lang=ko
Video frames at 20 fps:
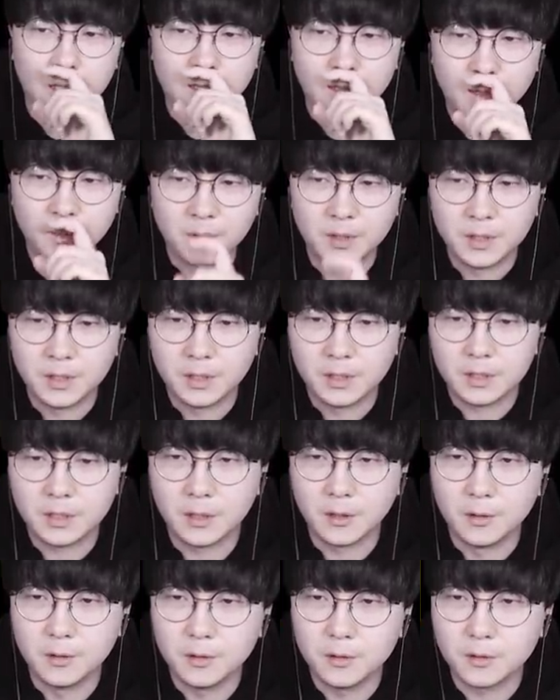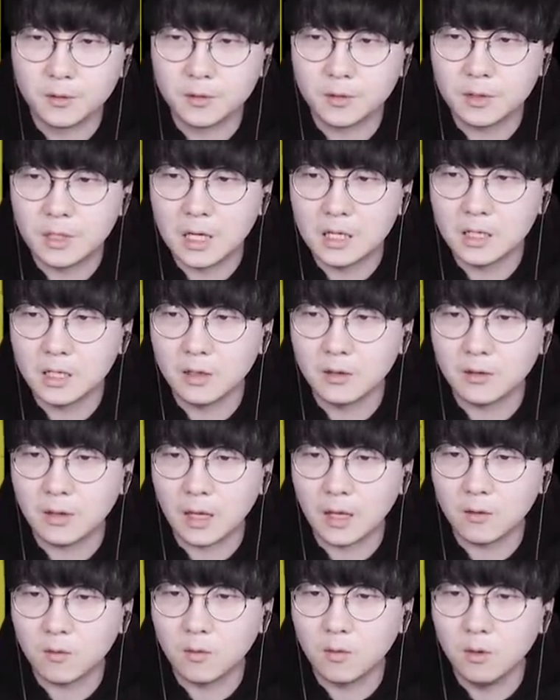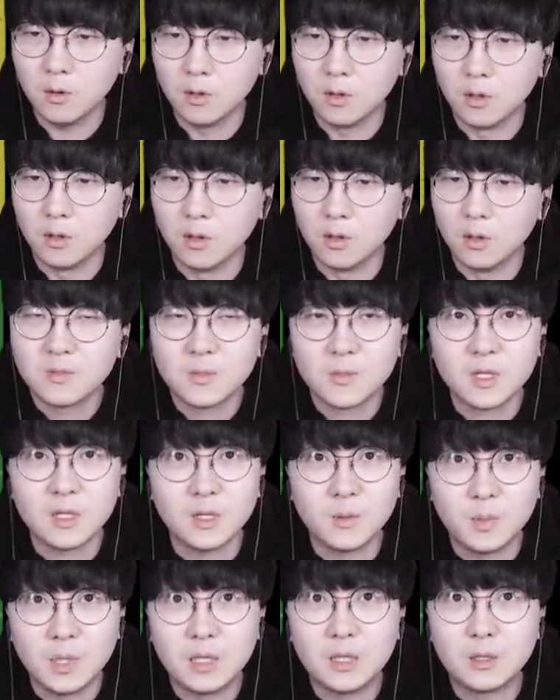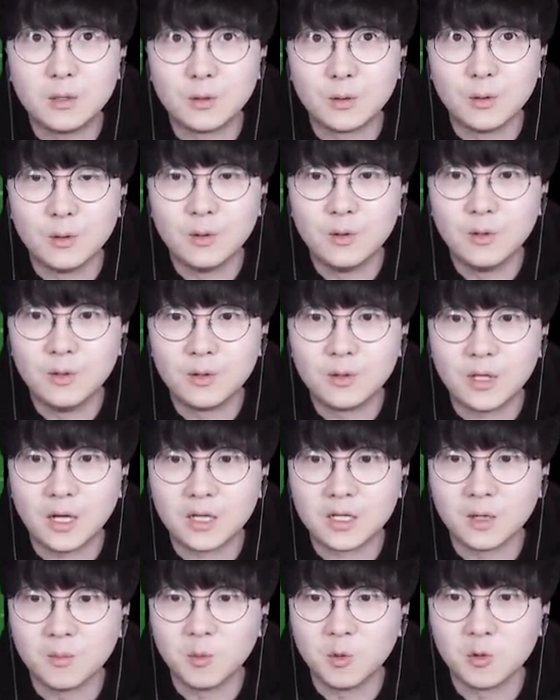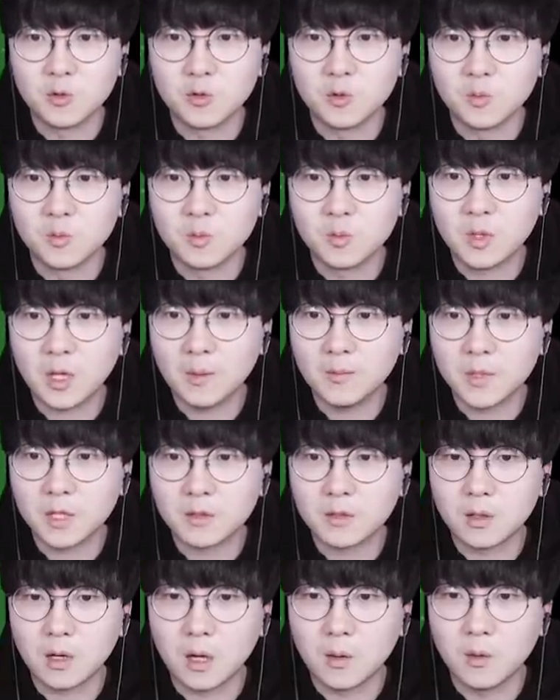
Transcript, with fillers: 그러면은 이제 어느 정도 세팅이 됐고 이 밑으로 다시 한번 좀 탐사 들어가